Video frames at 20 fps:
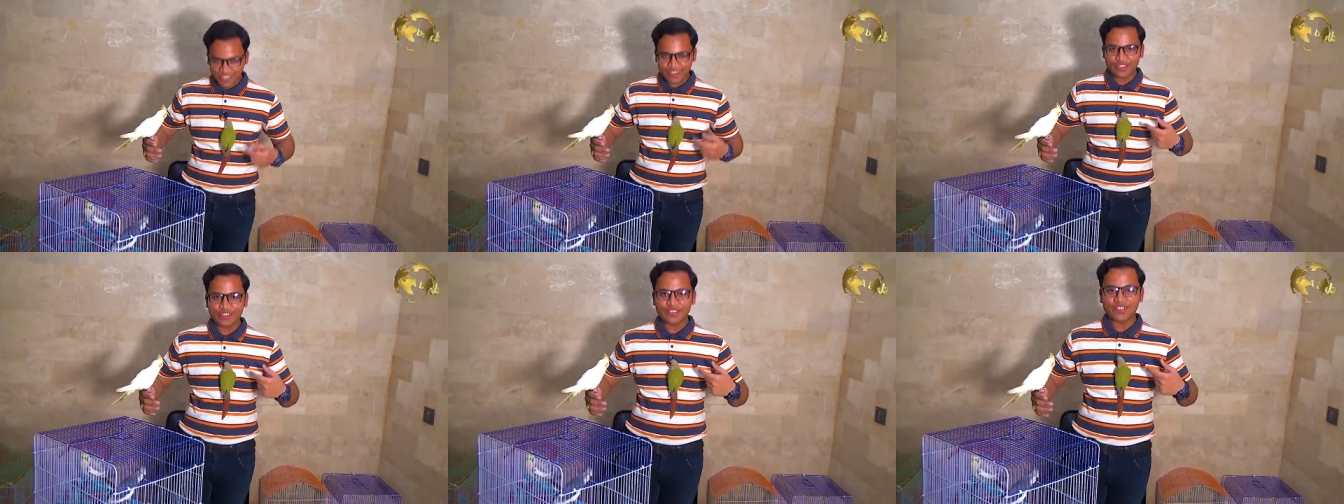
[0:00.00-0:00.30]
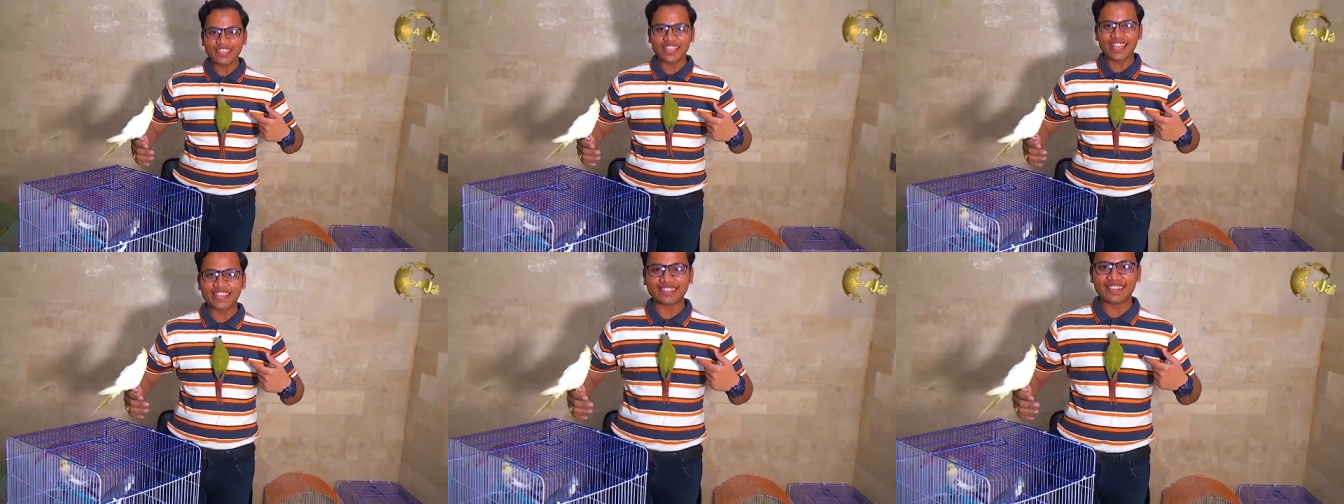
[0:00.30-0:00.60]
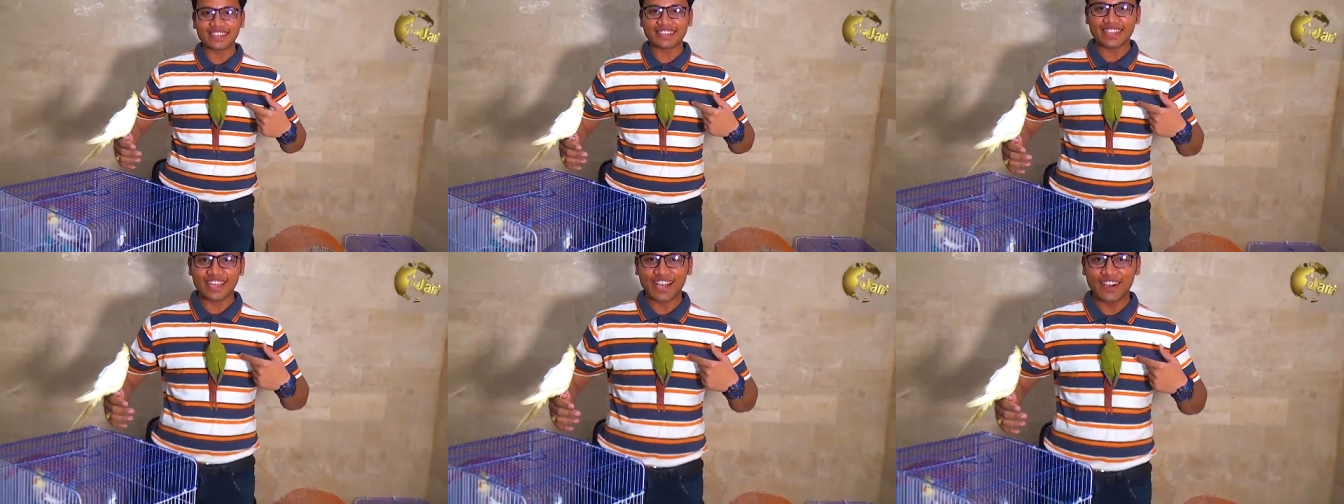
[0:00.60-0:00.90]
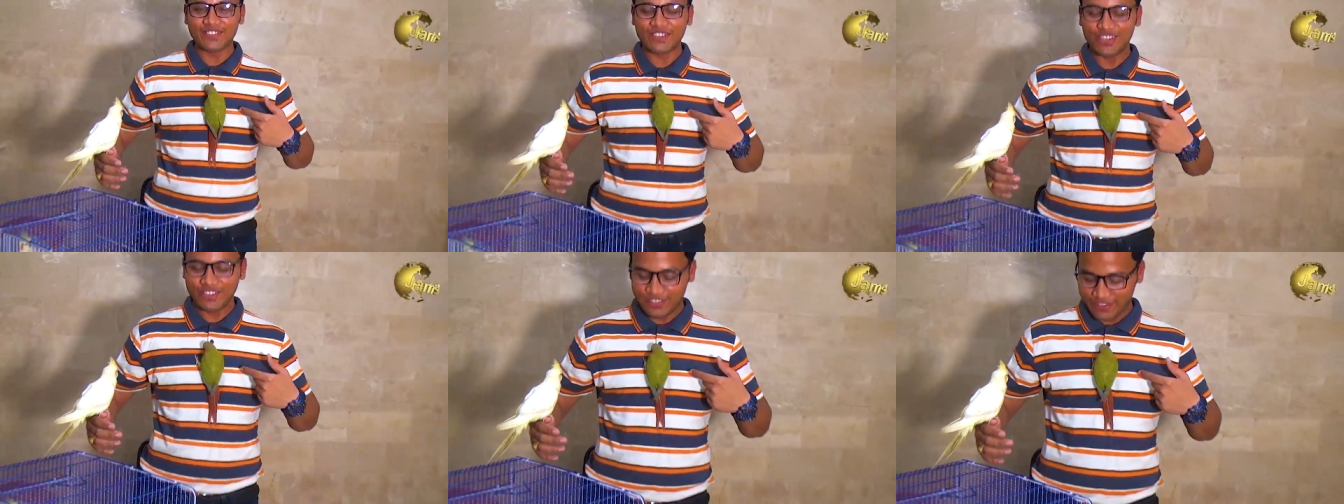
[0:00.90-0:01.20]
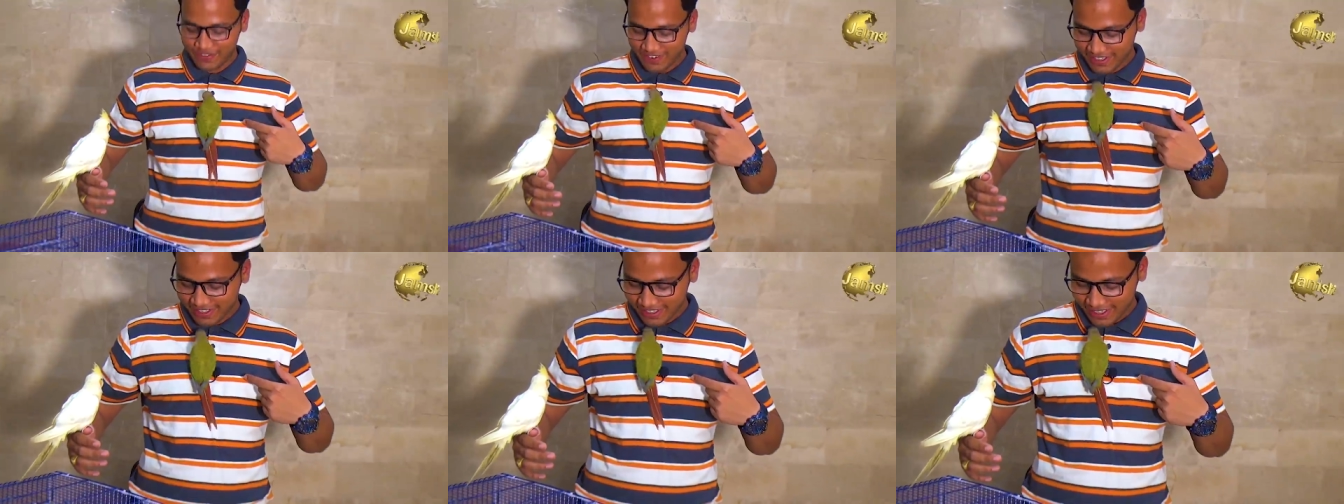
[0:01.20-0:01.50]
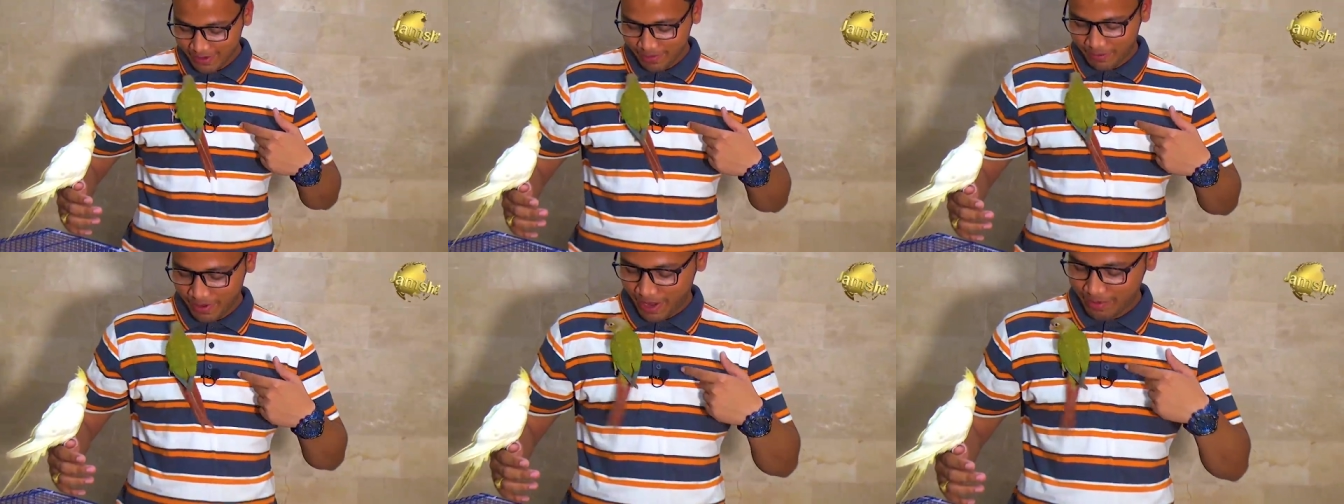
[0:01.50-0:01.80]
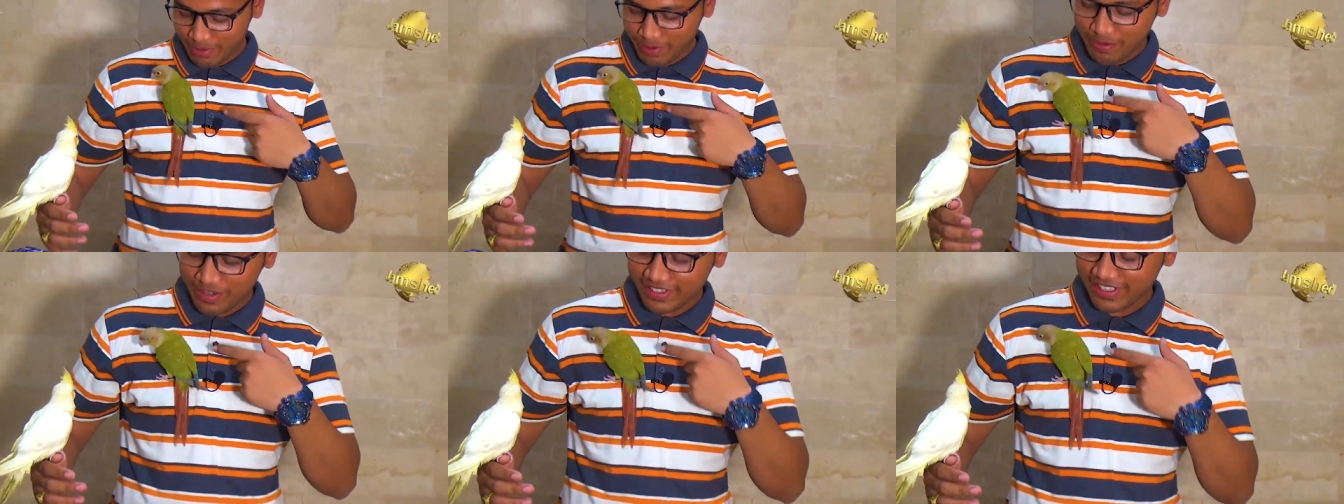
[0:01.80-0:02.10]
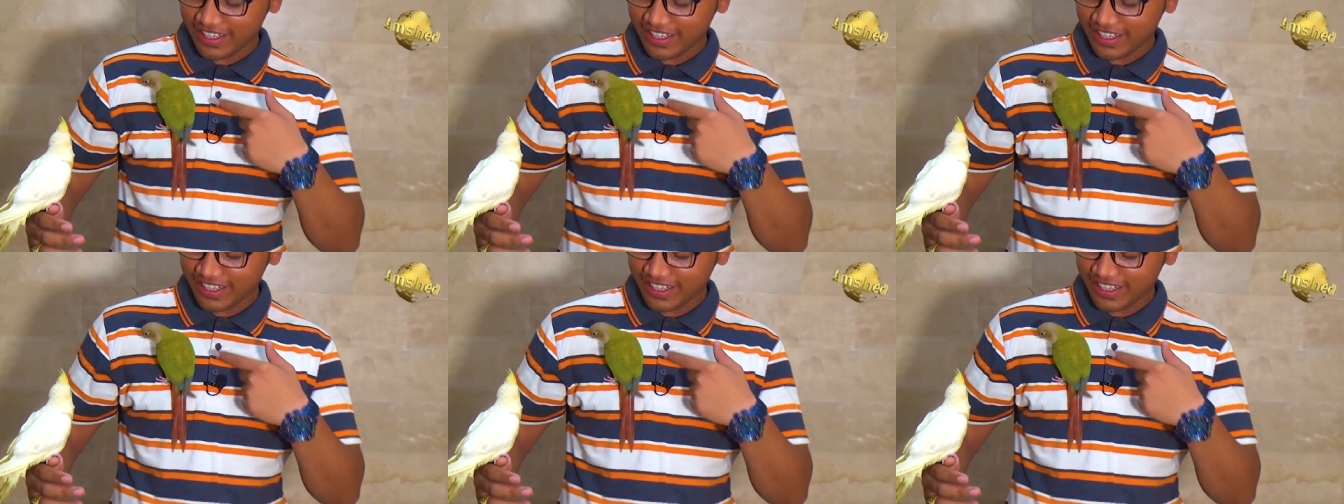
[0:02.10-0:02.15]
और अभी भी देख सकते हैं आप लोग व्यूवर्स के अभी भी